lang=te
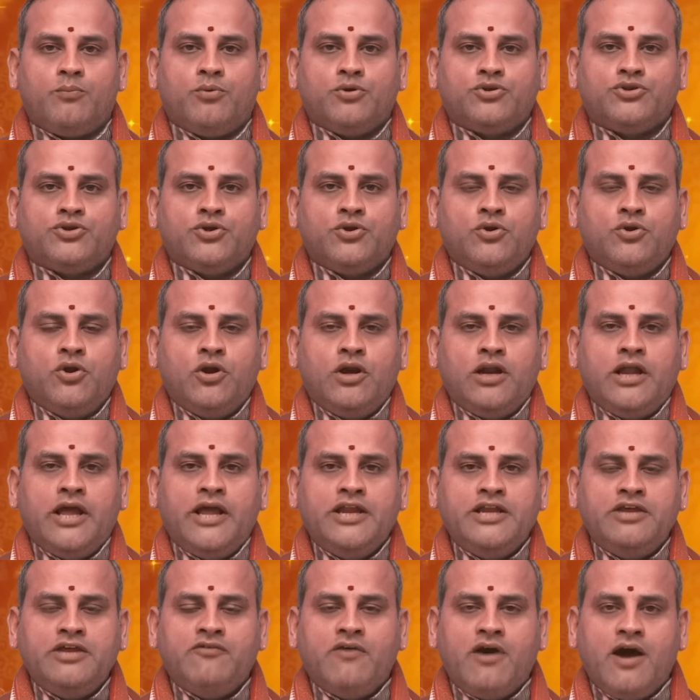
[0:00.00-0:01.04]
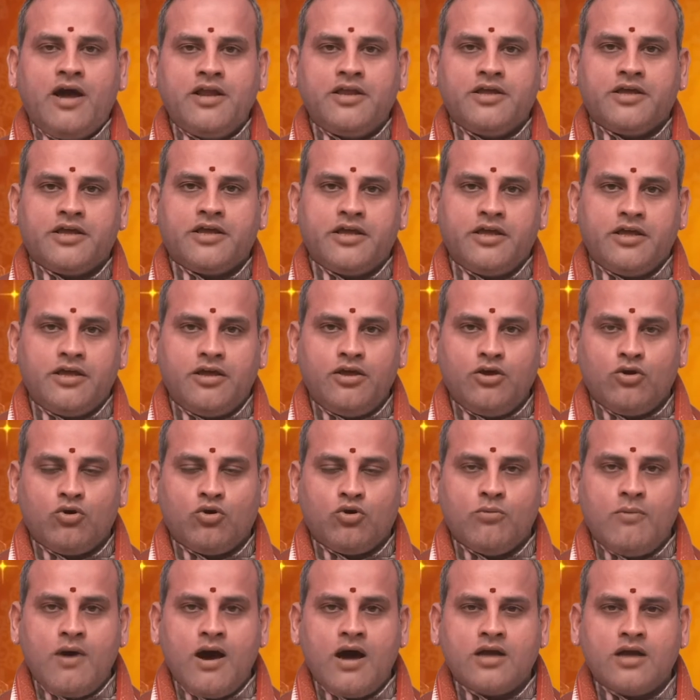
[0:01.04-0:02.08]
పుత్రులు లేని వారికి
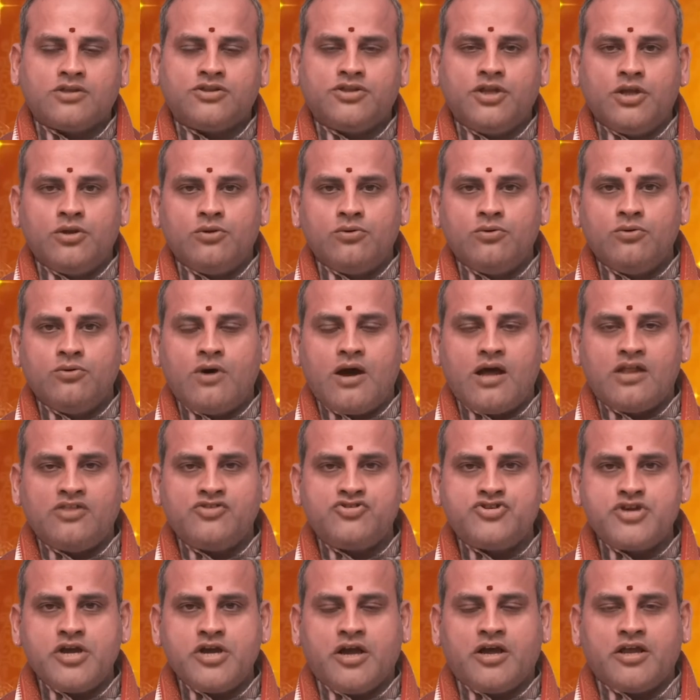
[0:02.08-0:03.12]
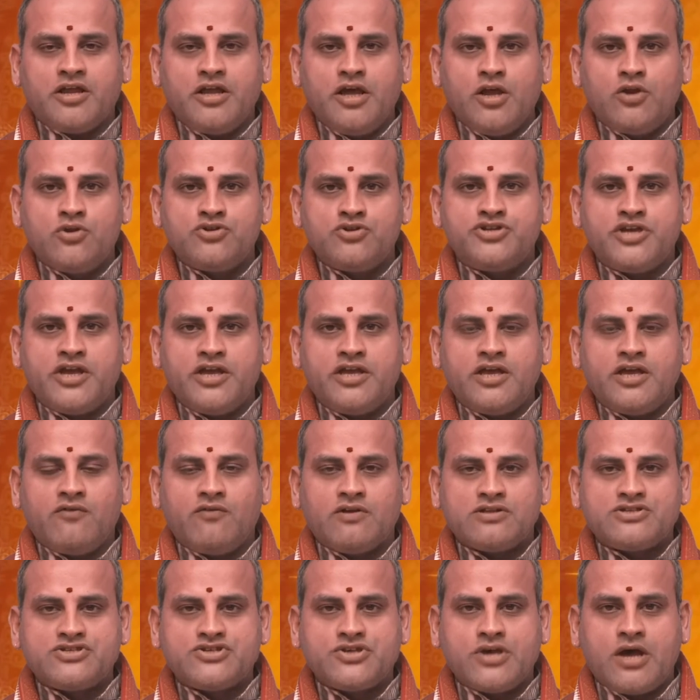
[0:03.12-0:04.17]
కుమార్తెలు అంత్యక్రియలు
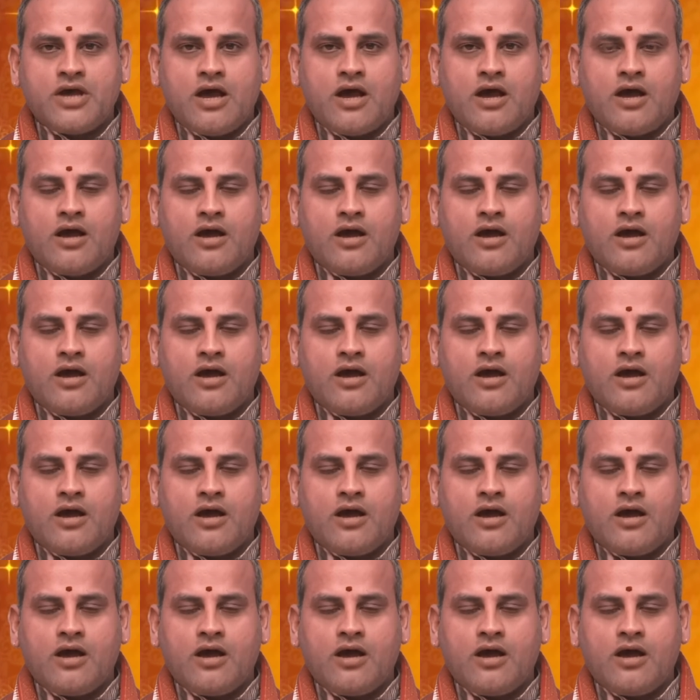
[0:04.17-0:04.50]
చేయవచ్చా